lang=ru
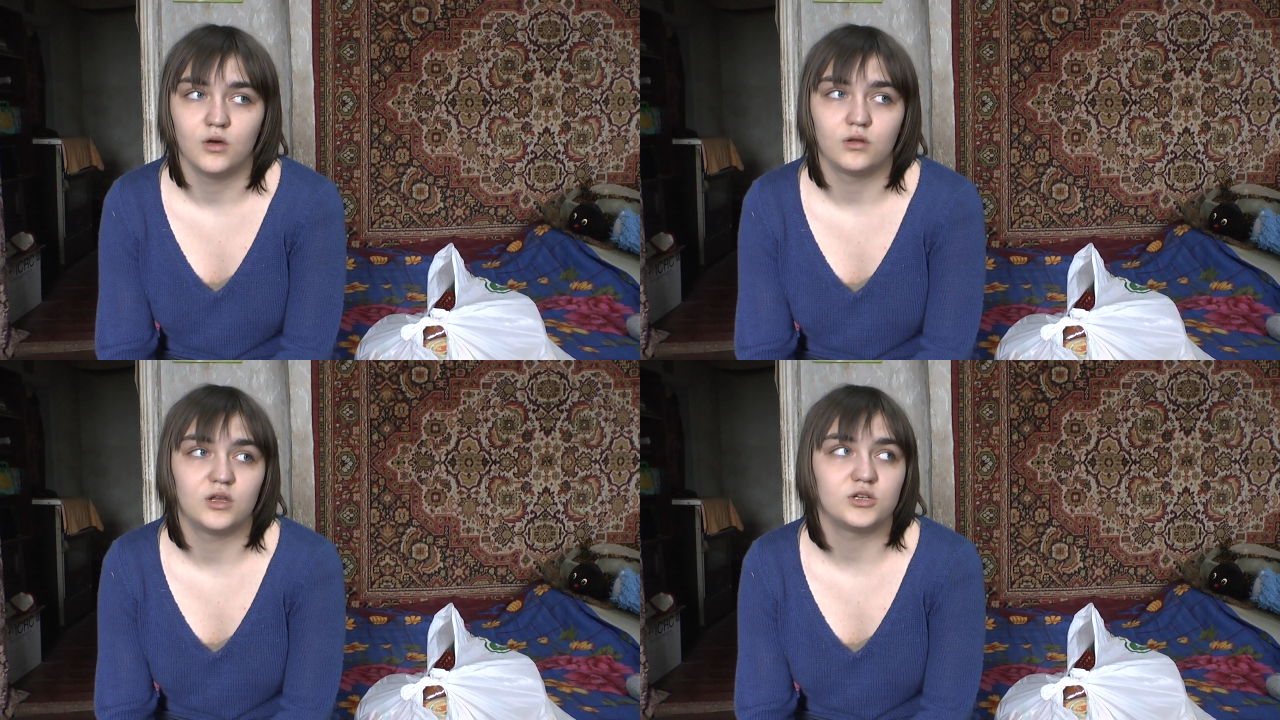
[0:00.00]

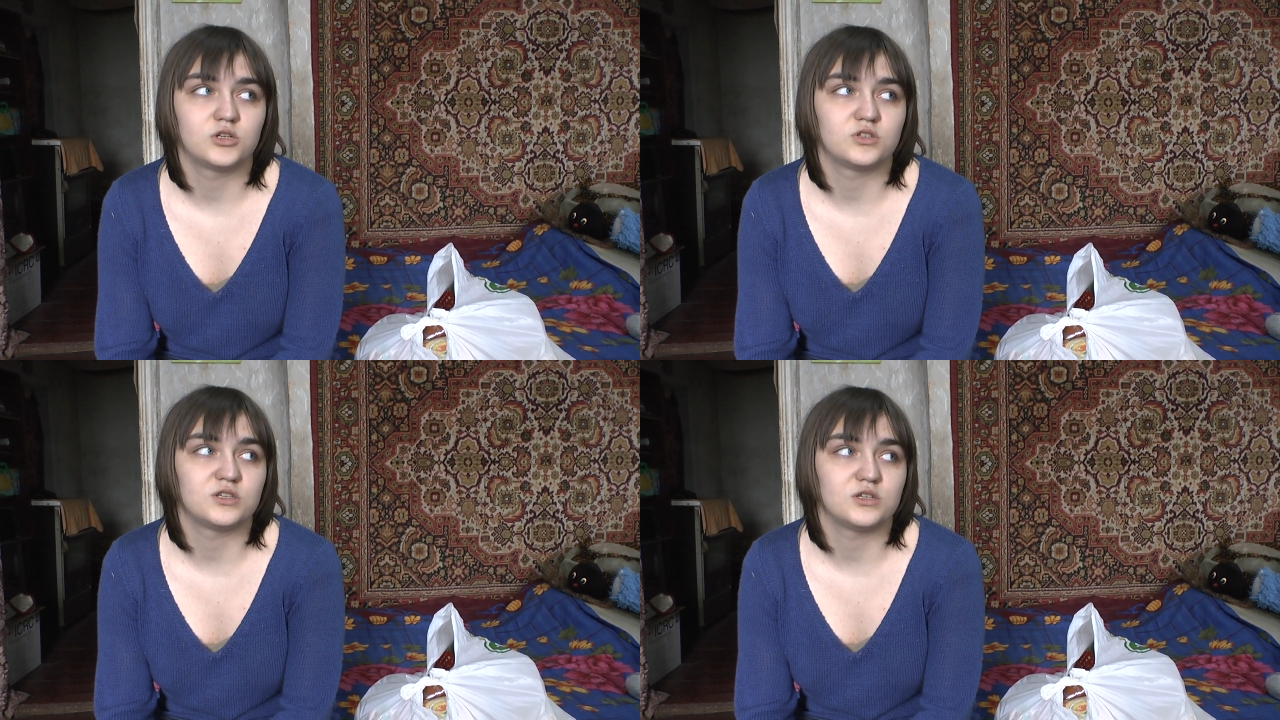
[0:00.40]

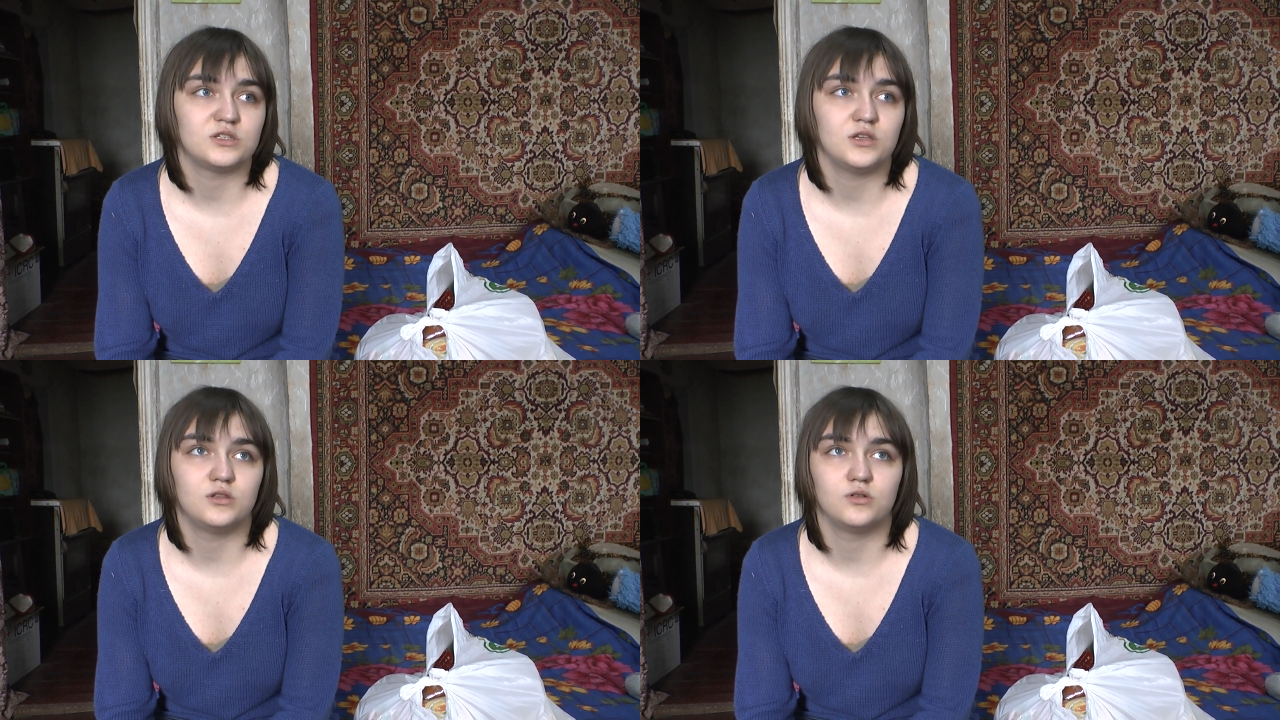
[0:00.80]
Наши
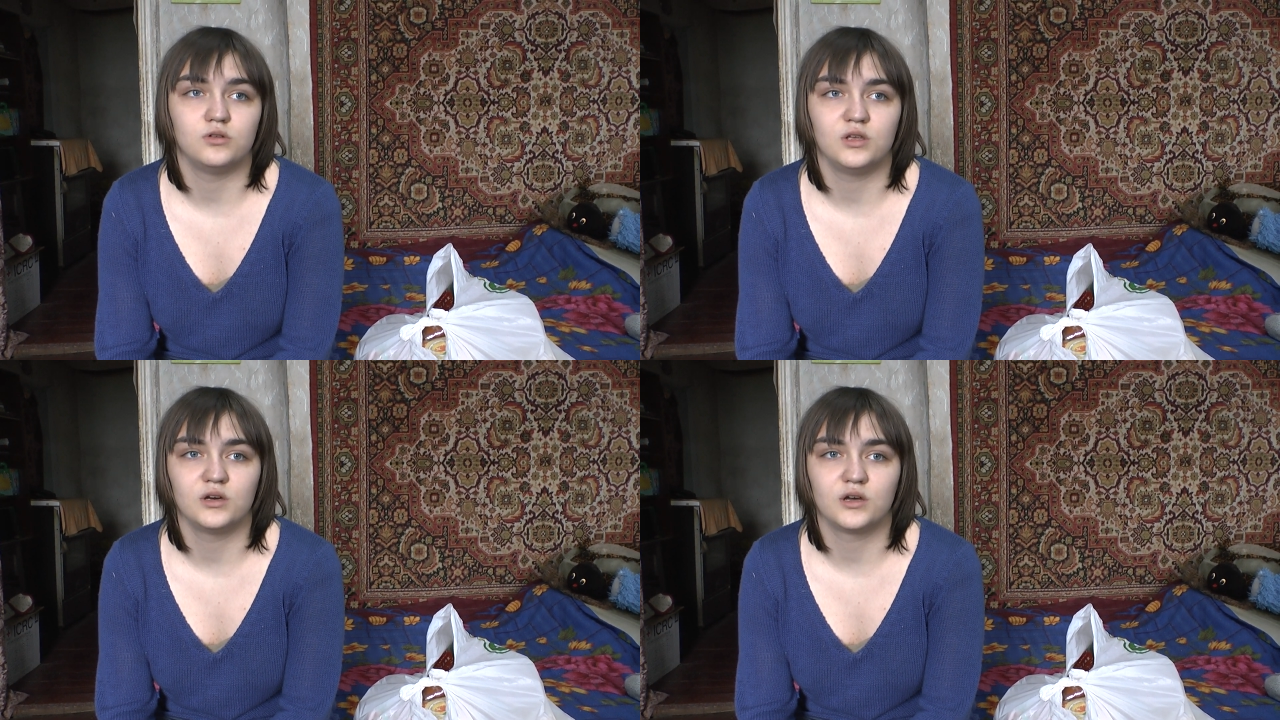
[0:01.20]
соседи
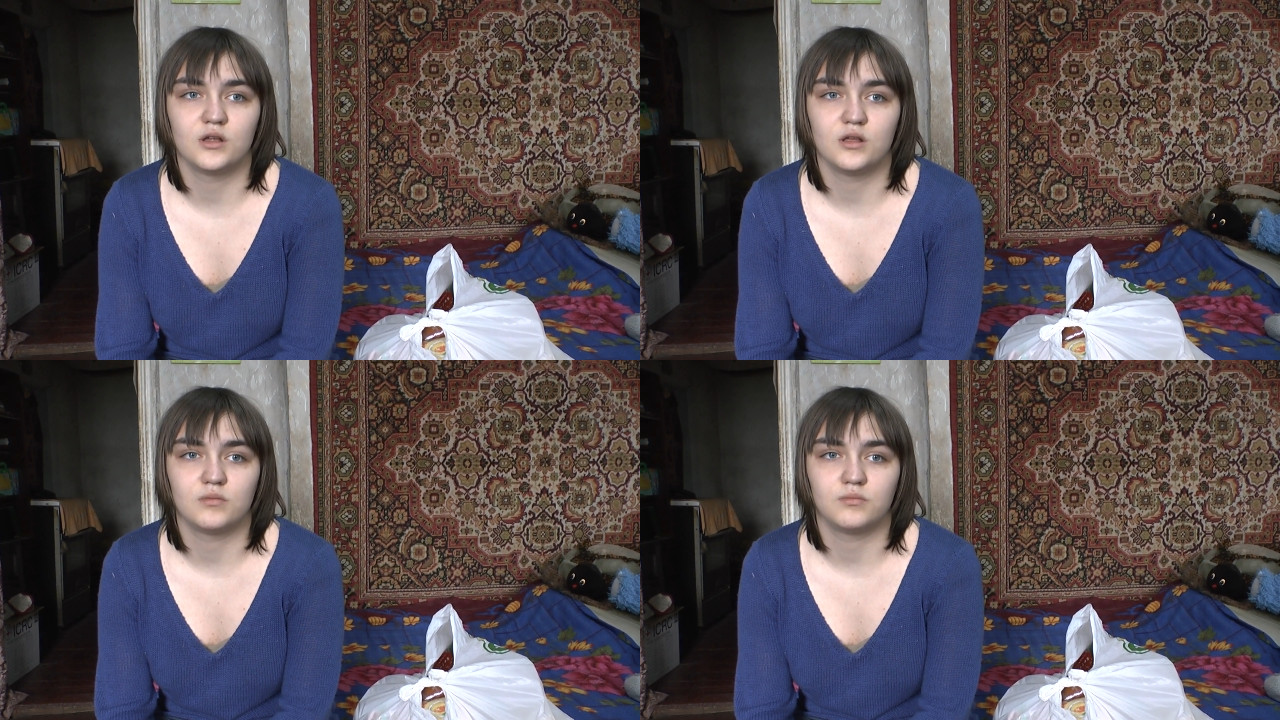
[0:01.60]

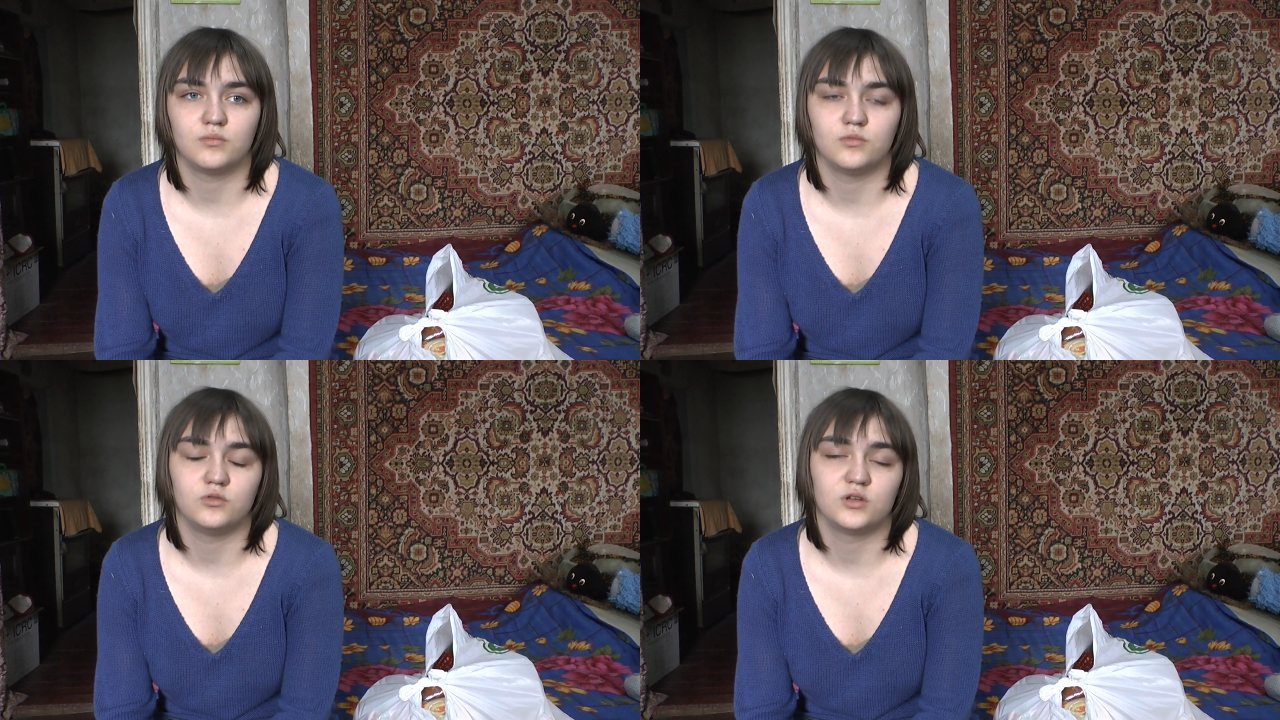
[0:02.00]

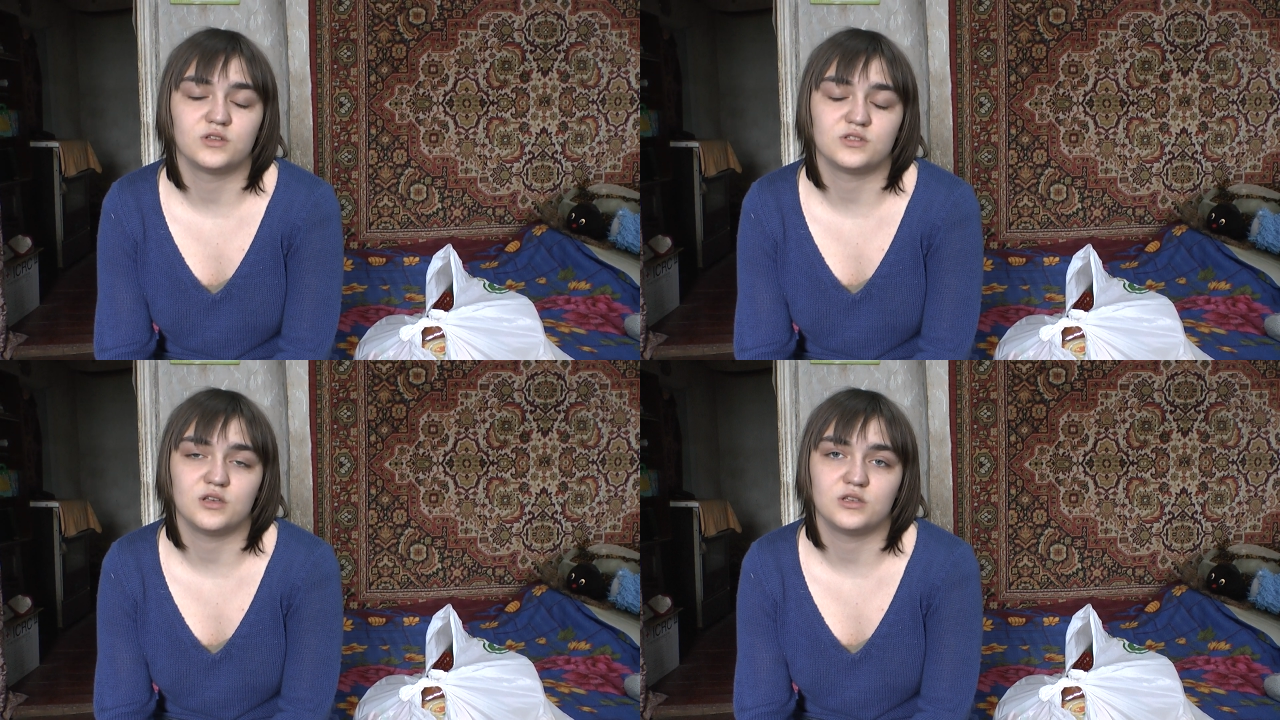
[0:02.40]
уехали, у
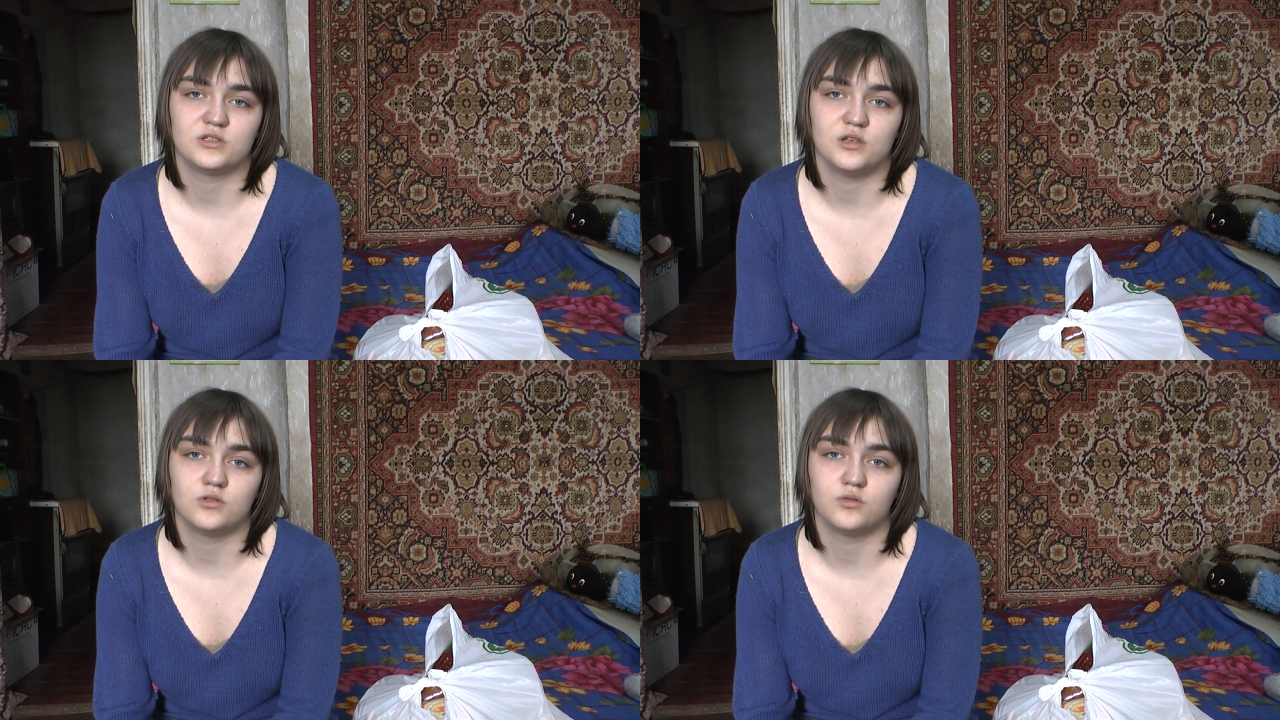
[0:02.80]
нас здесь
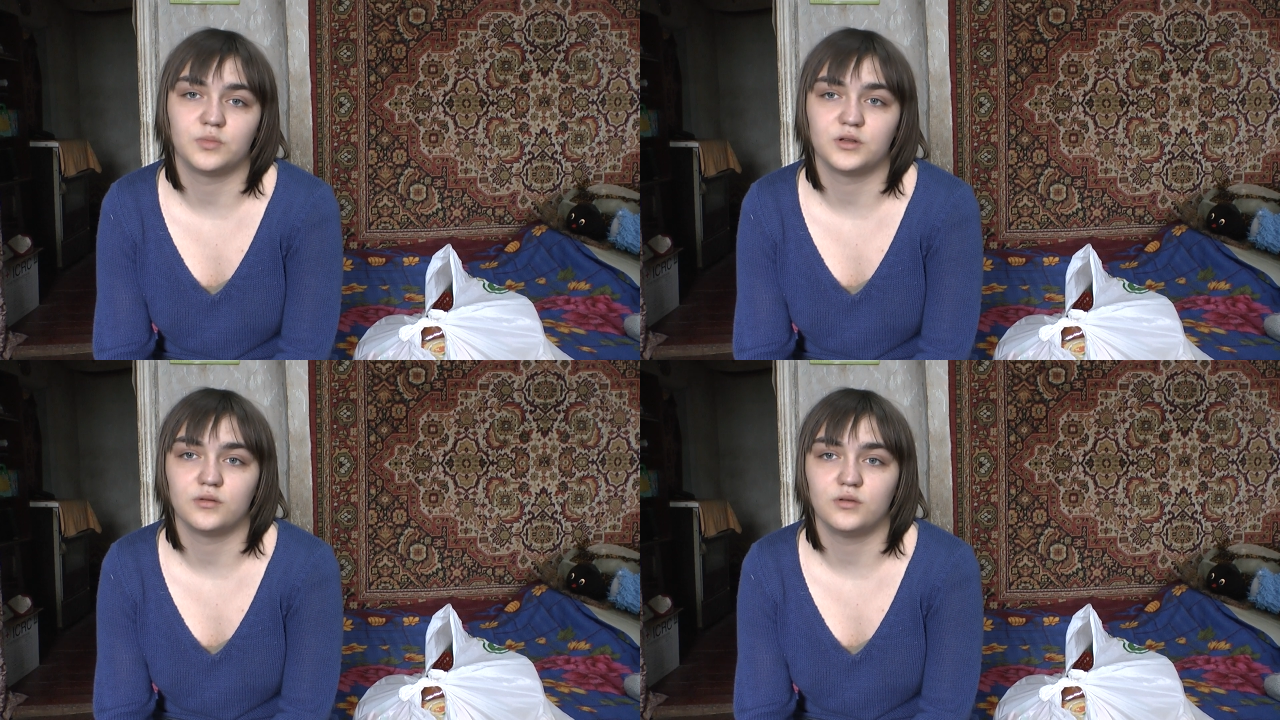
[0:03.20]
нету
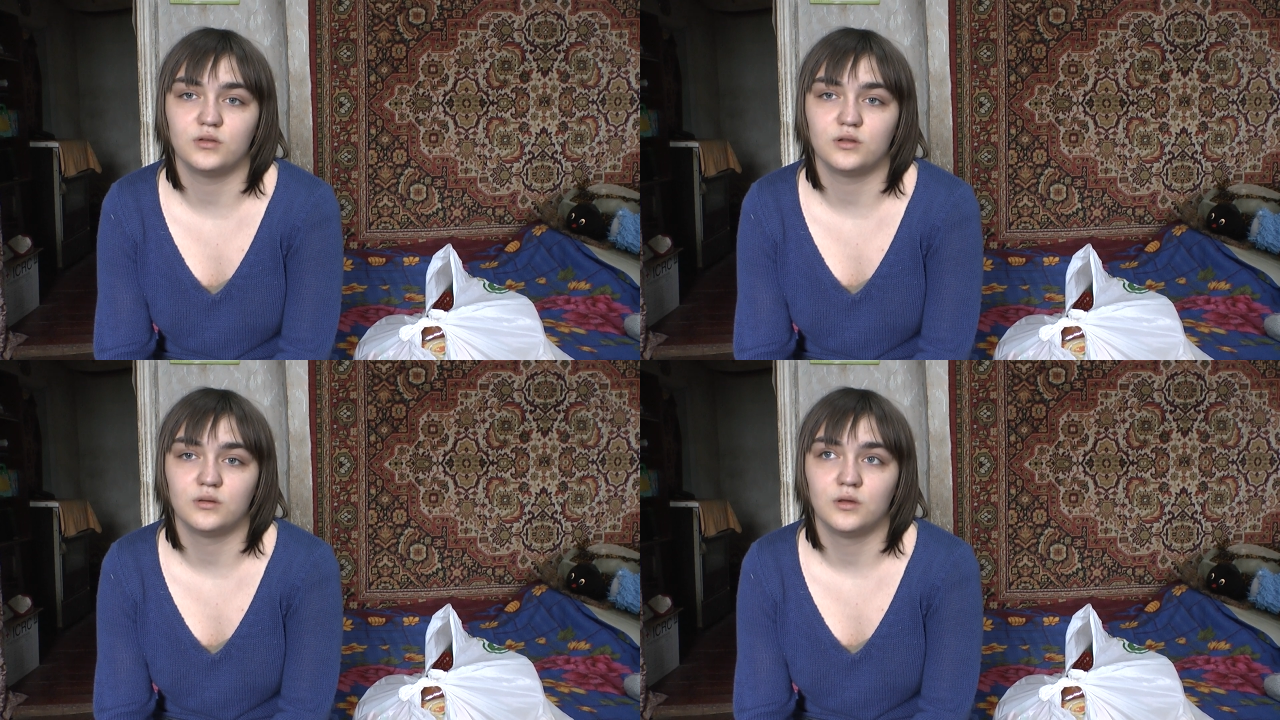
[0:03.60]

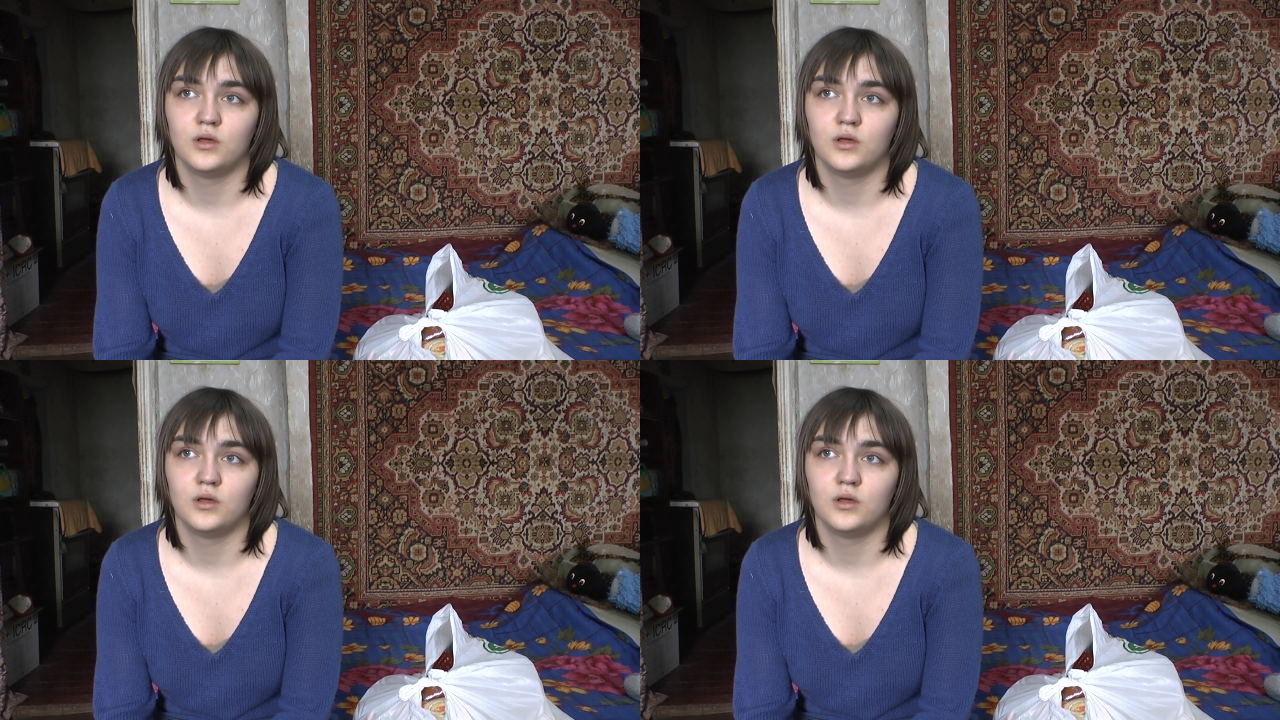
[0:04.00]
половины.